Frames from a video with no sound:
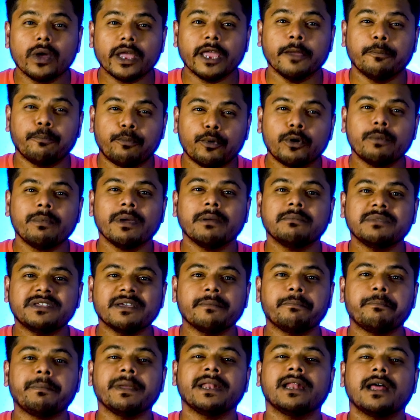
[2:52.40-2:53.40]
సో ఇప్పుడు
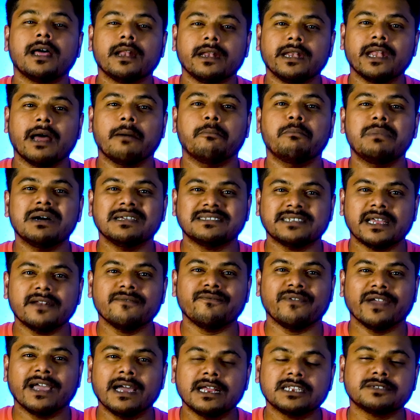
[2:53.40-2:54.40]
మేము చెప్పిన నంబర్స్
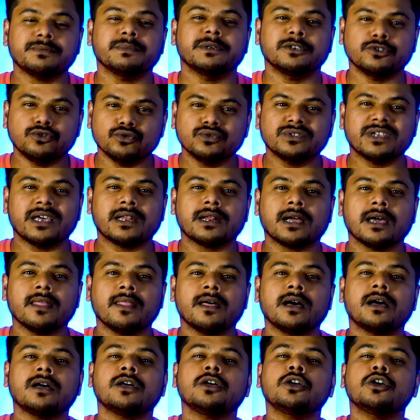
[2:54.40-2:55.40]
అండ్ ఫిగర్స్ మీరు చూసారు
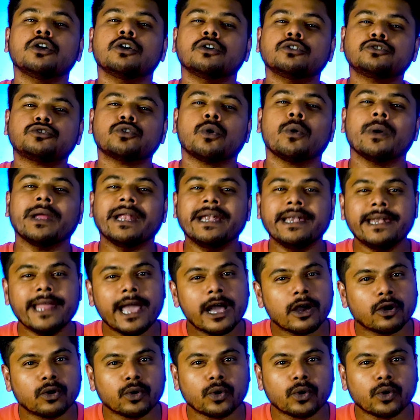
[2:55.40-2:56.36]
కదా సో ఇండియా